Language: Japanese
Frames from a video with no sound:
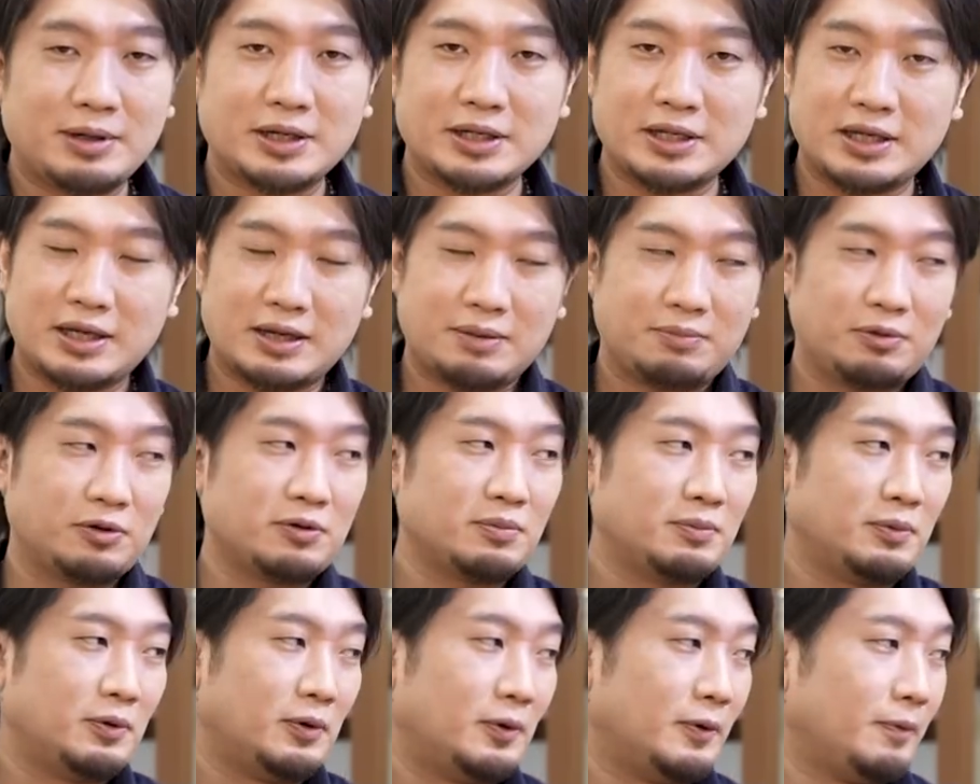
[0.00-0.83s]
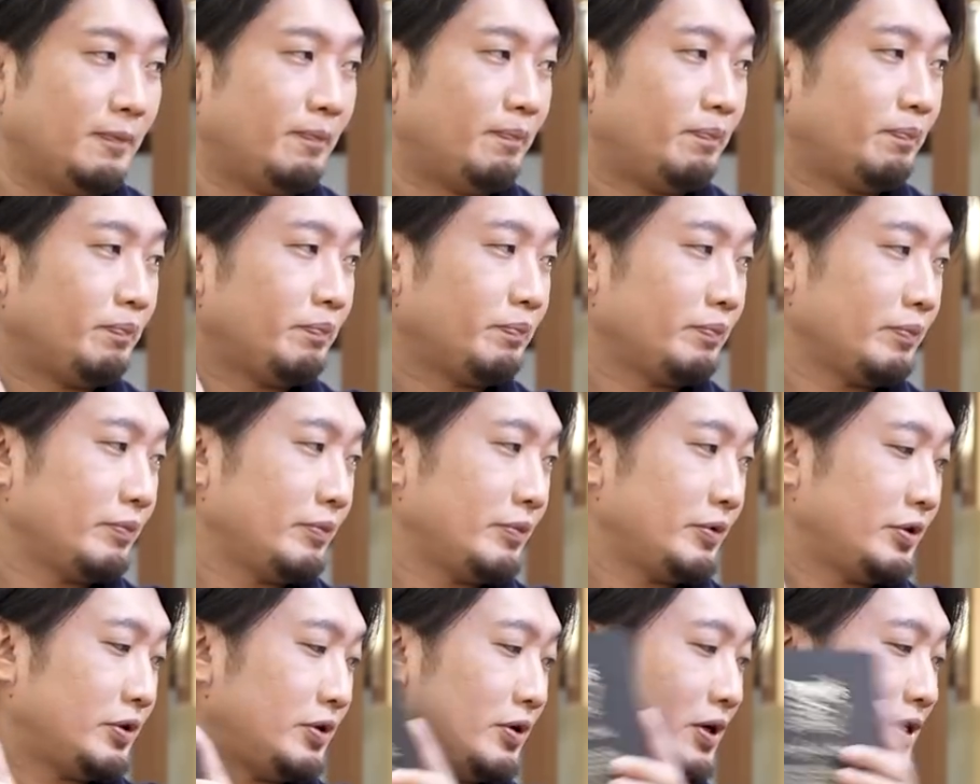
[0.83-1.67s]
まりね僕も
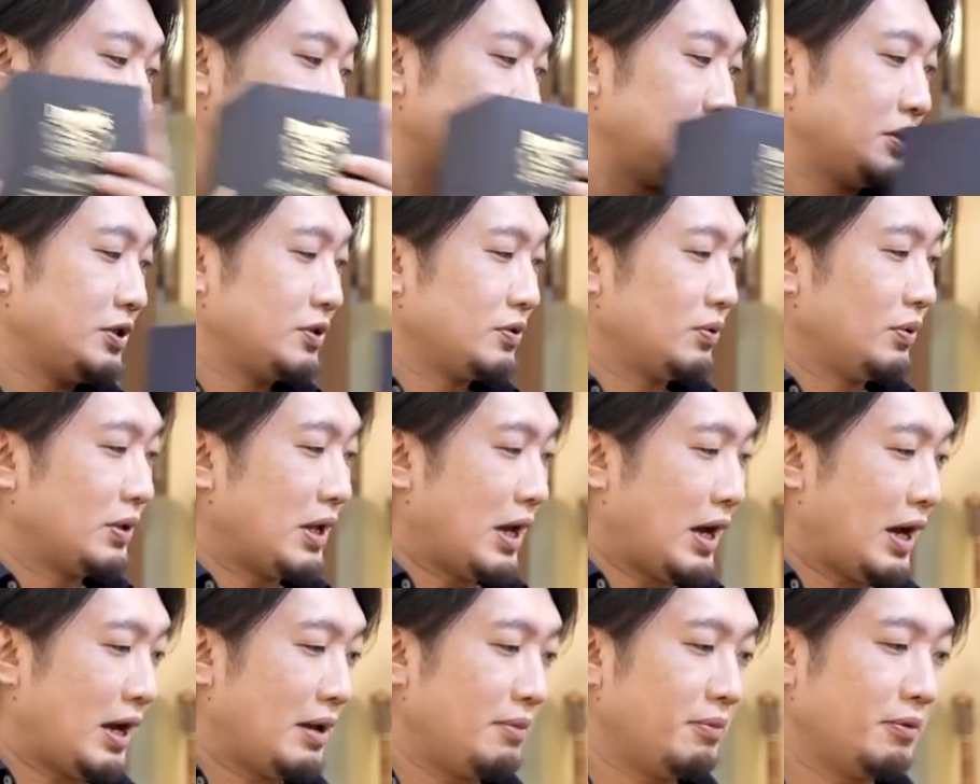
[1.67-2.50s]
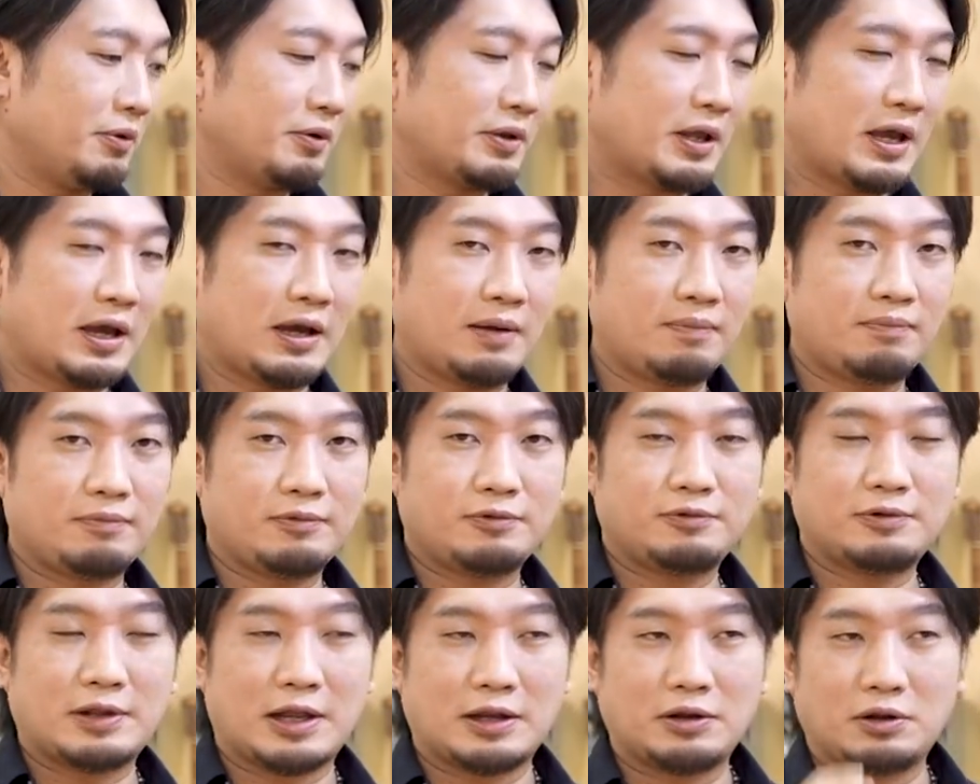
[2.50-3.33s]
デュアーズ25年ハイボールで
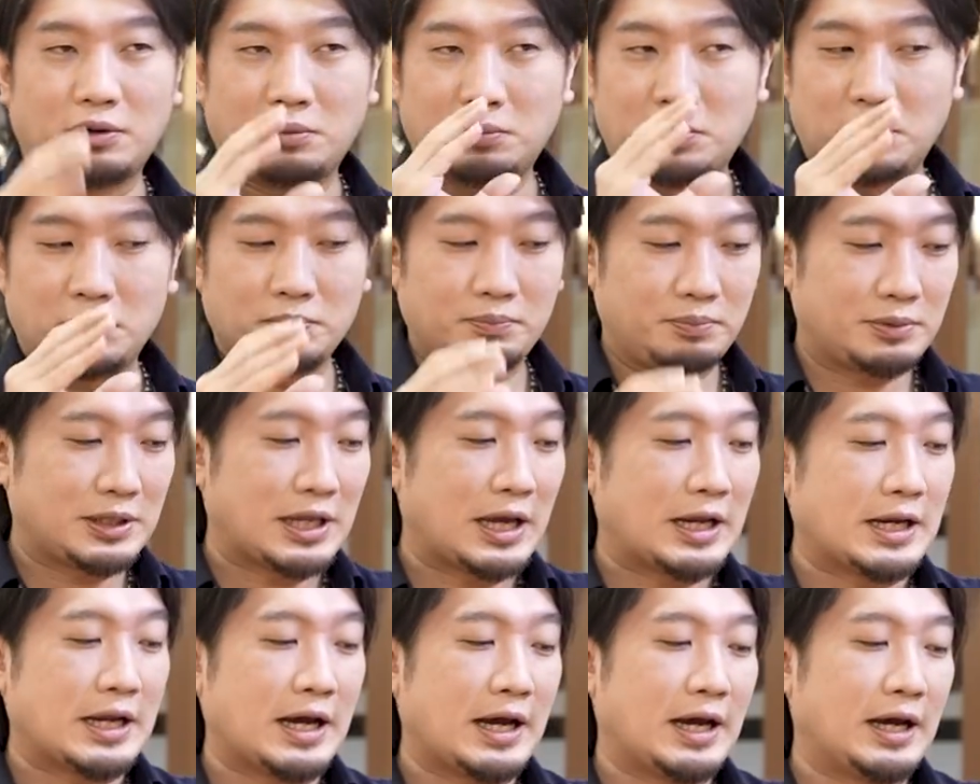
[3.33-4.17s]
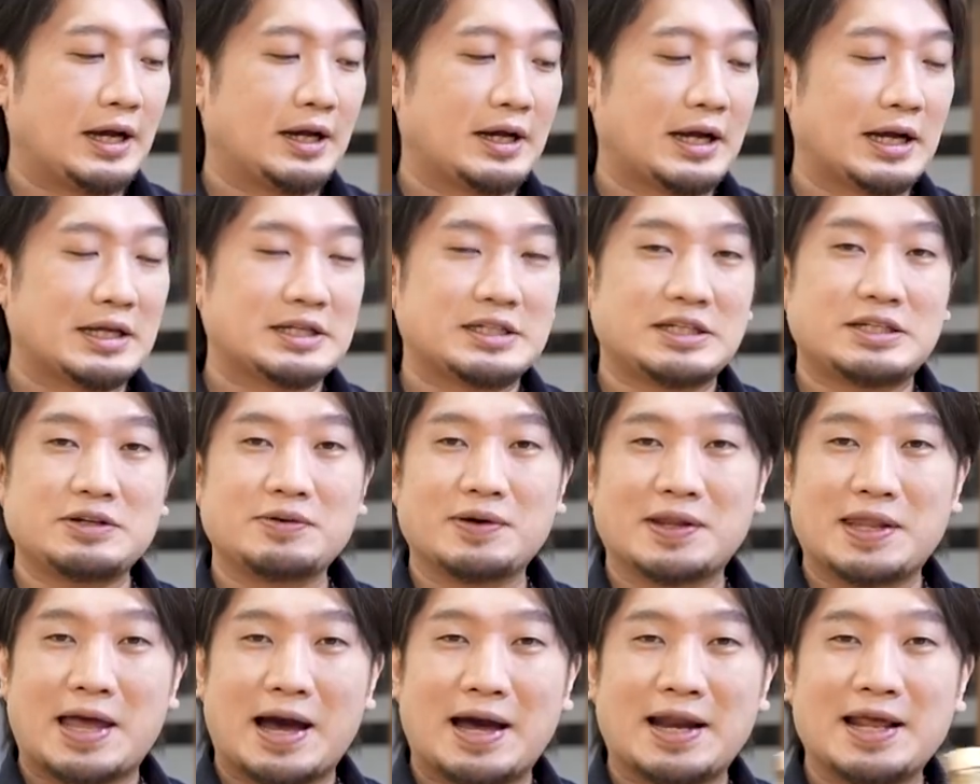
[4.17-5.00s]
普段飲もうみたいな感じに
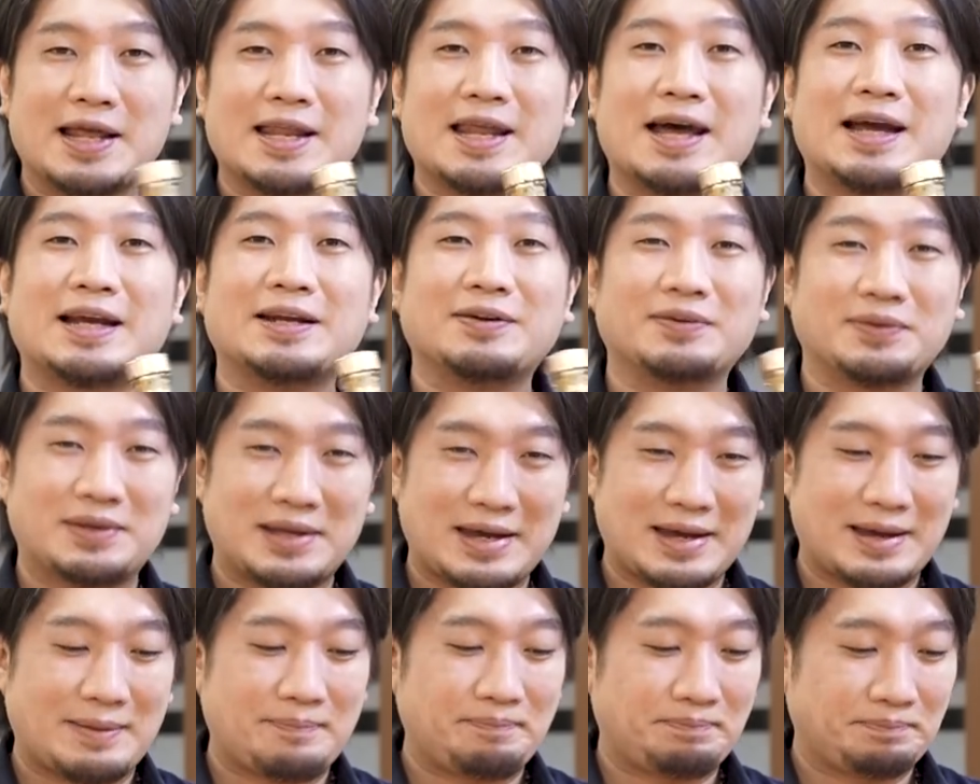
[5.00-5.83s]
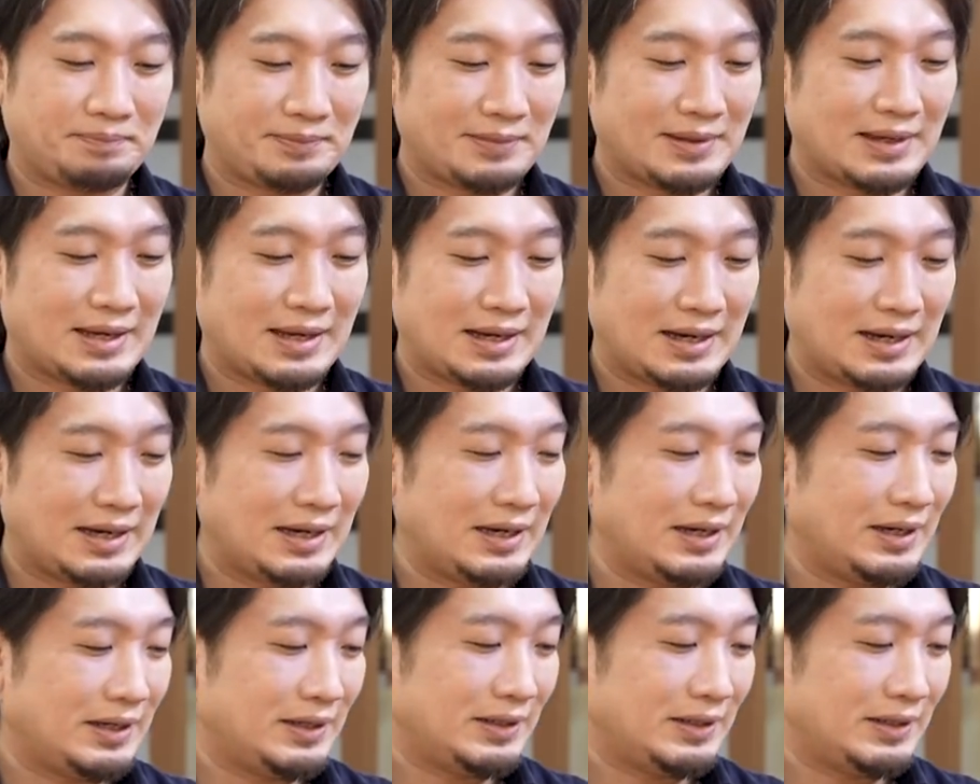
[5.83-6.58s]
はならないので、はい、